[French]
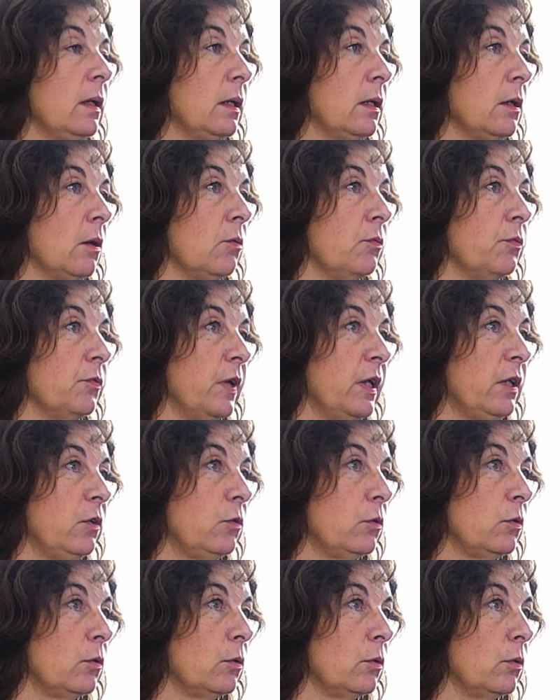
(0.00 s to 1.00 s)
qui en
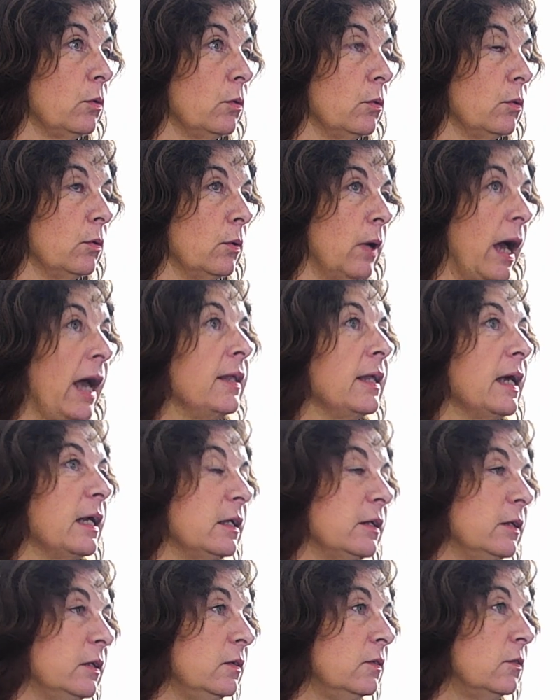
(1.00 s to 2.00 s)
fait
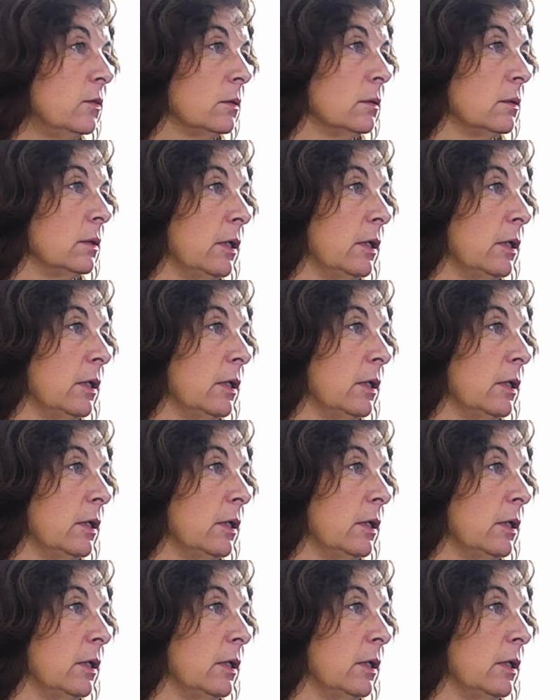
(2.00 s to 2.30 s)
analyse